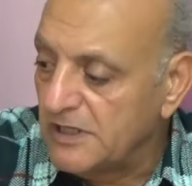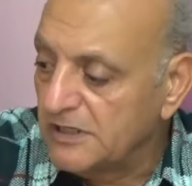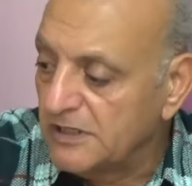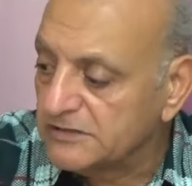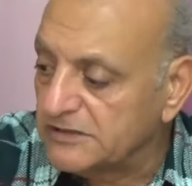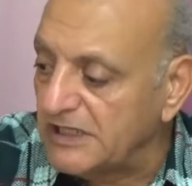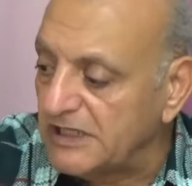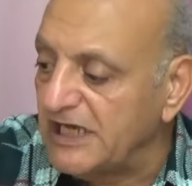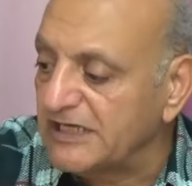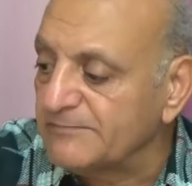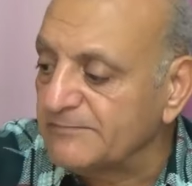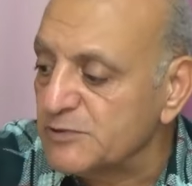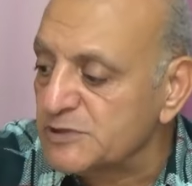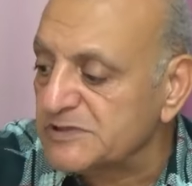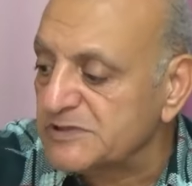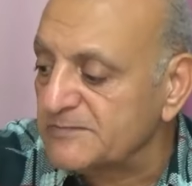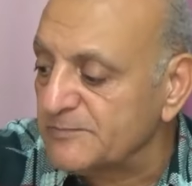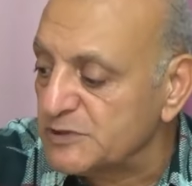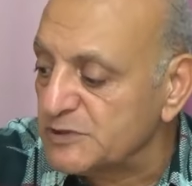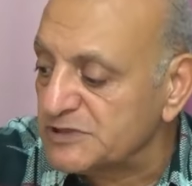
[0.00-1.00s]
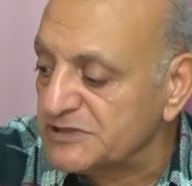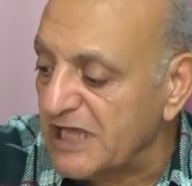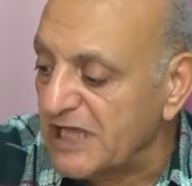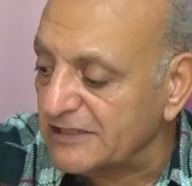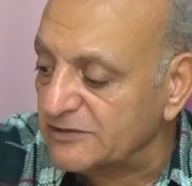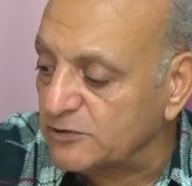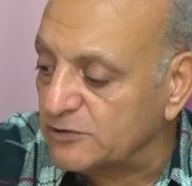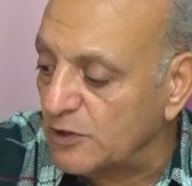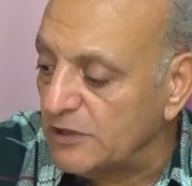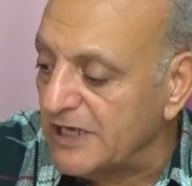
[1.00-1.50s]
طلعت
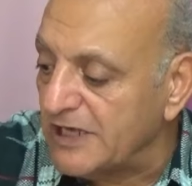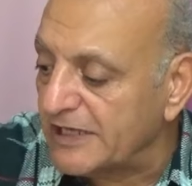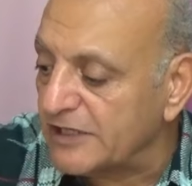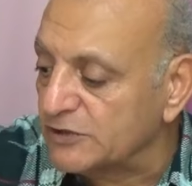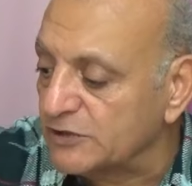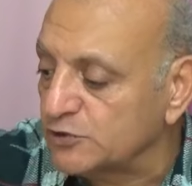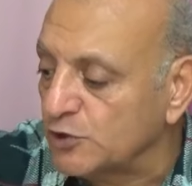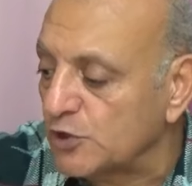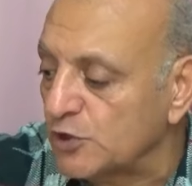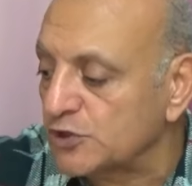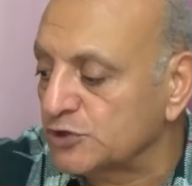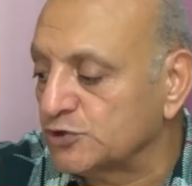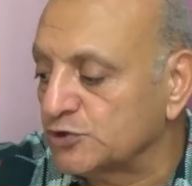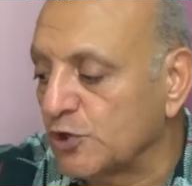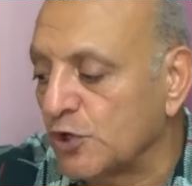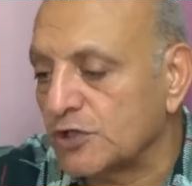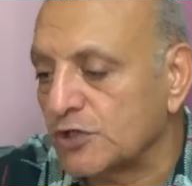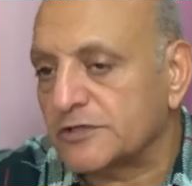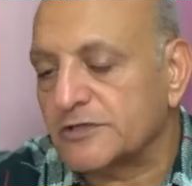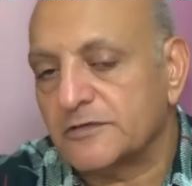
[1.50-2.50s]
بوستات تقول لك الدور الدور